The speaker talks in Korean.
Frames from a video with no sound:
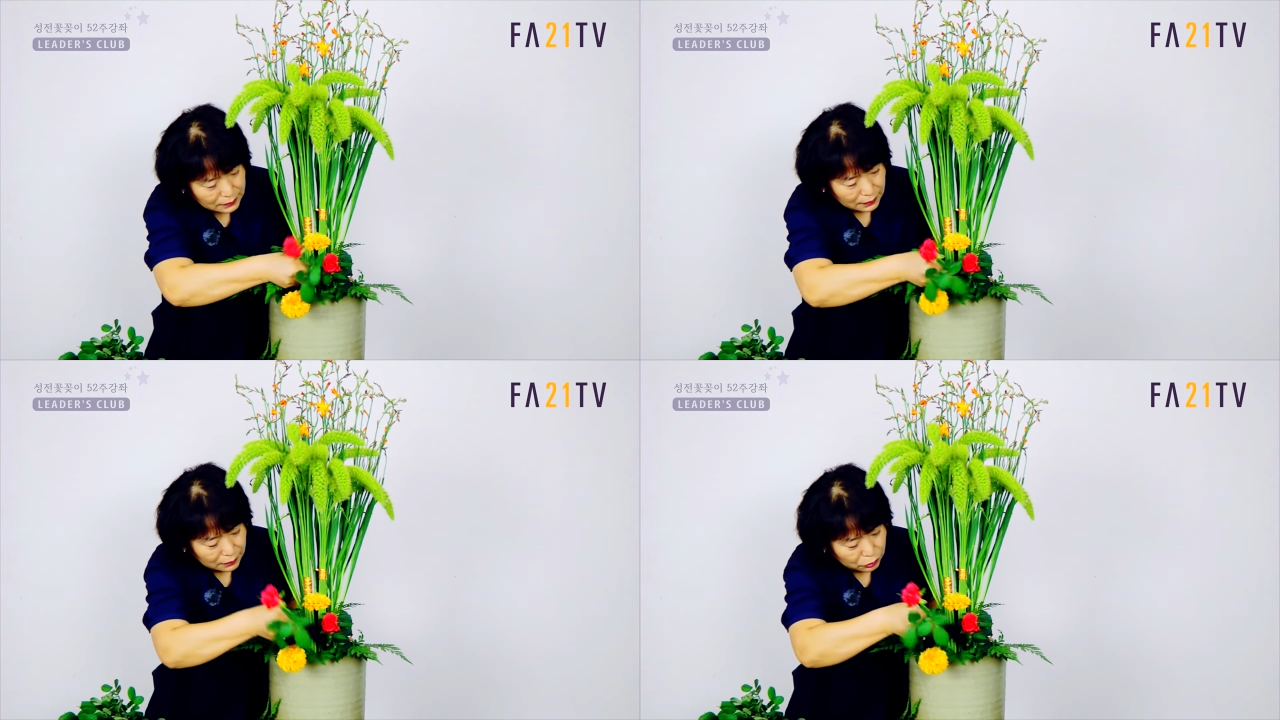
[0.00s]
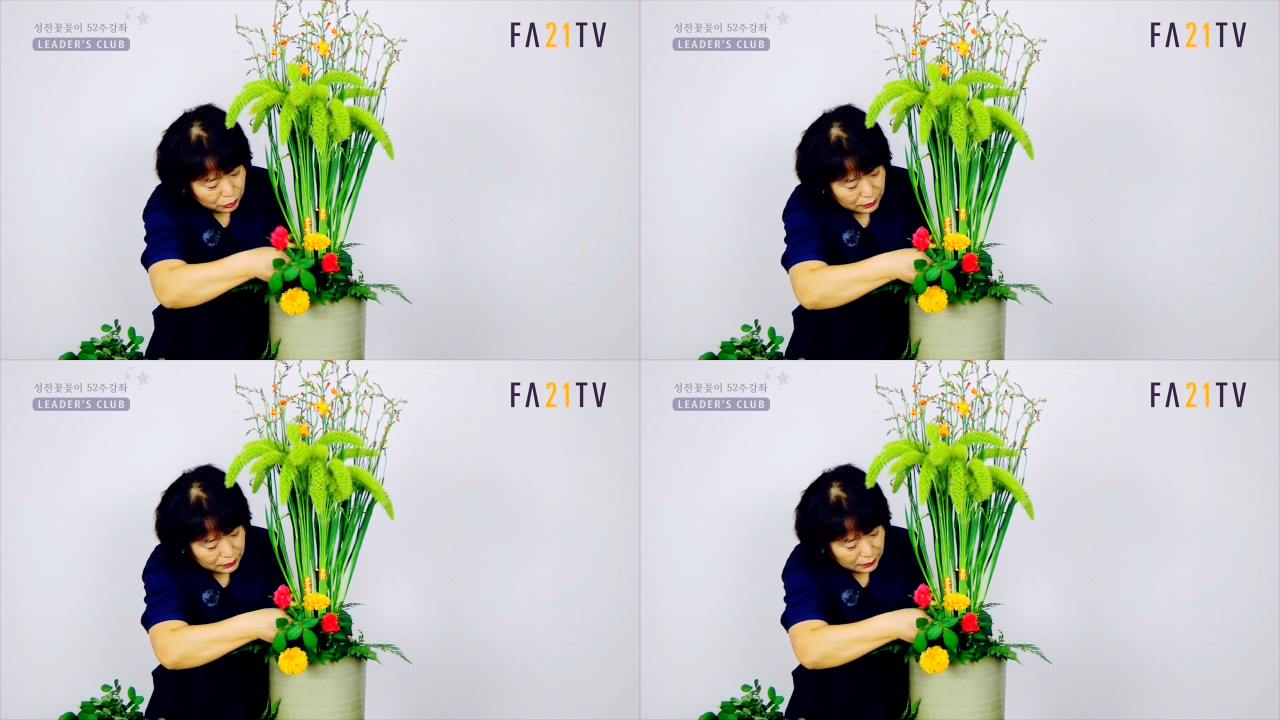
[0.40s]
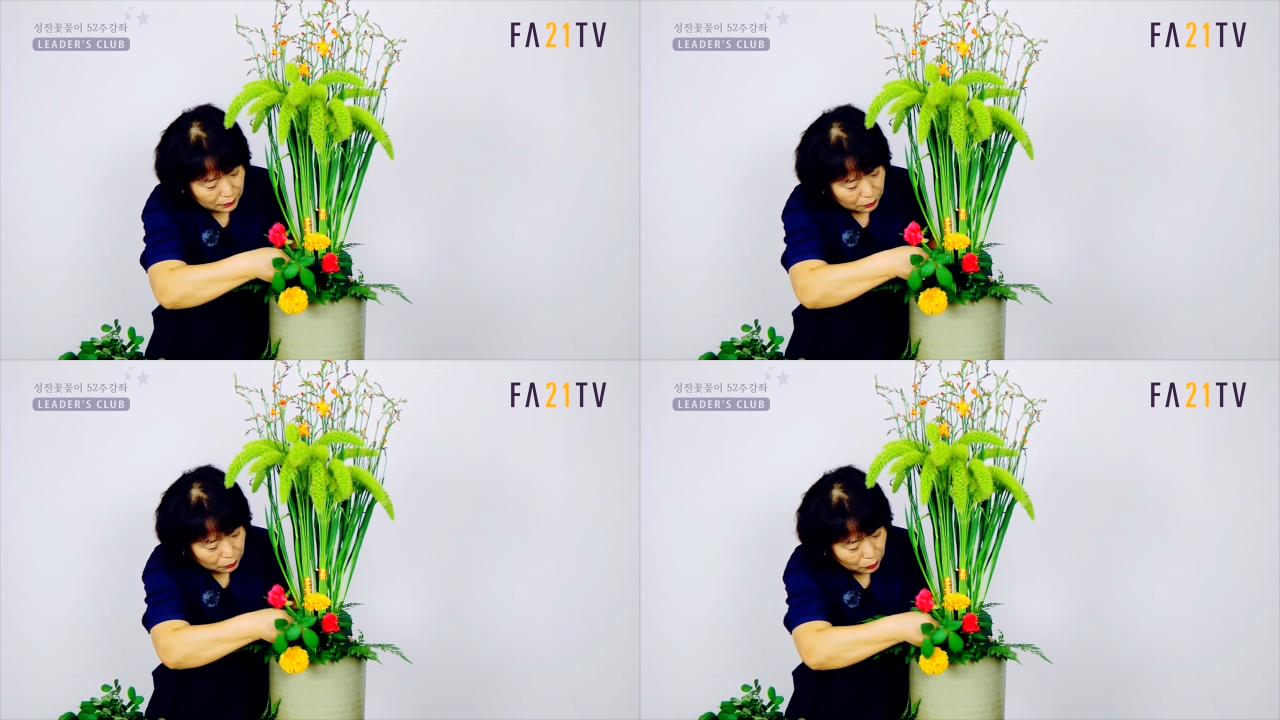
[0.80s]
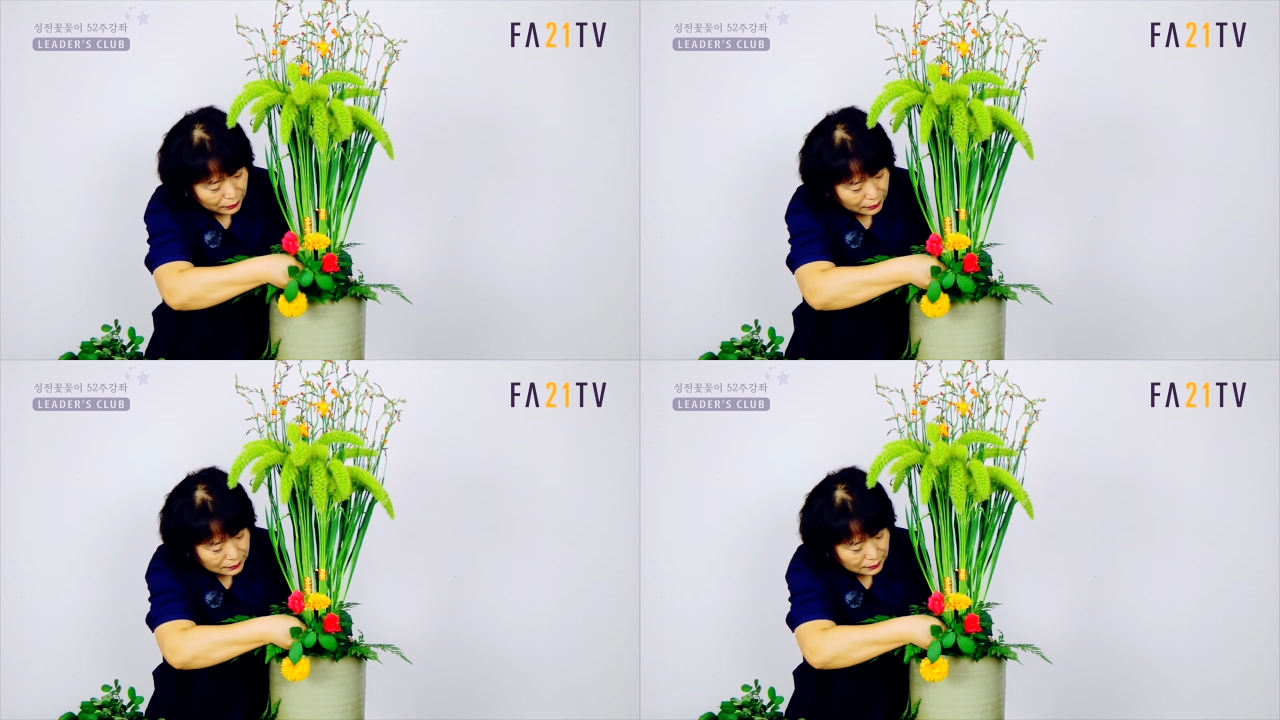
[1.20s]
잘 해줘야지 얘가
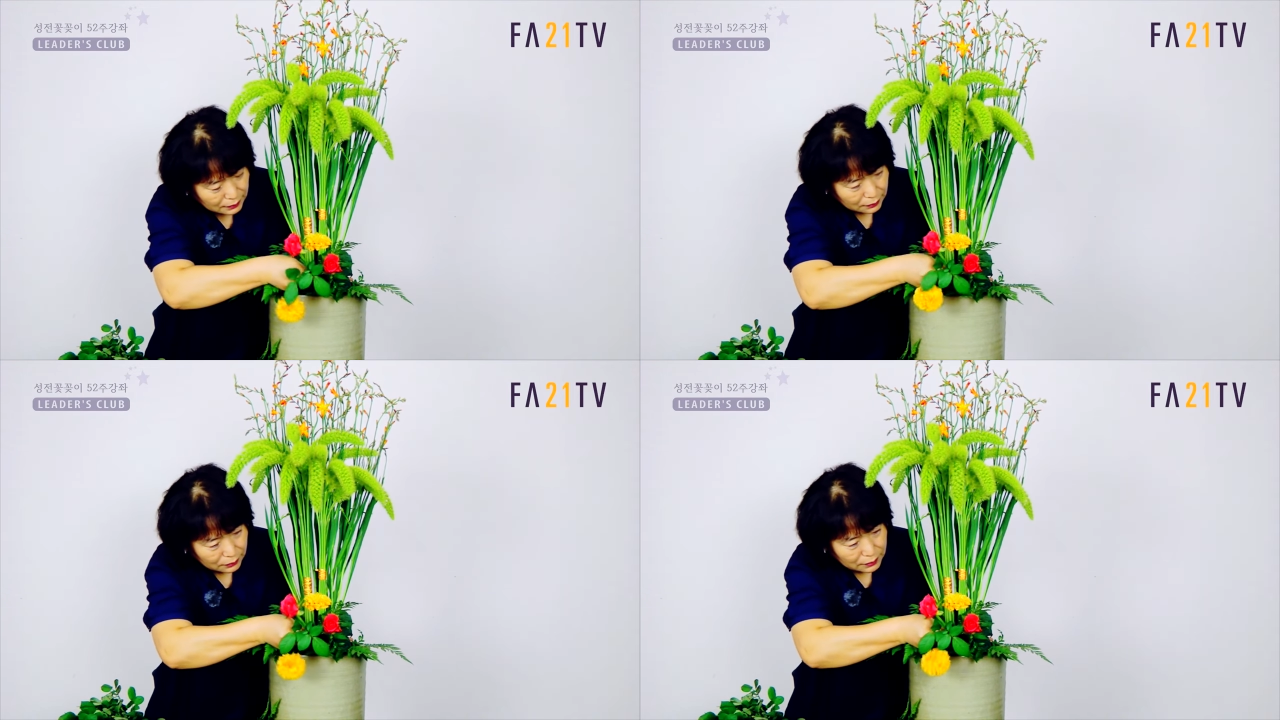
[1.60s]
오래 가잖아요.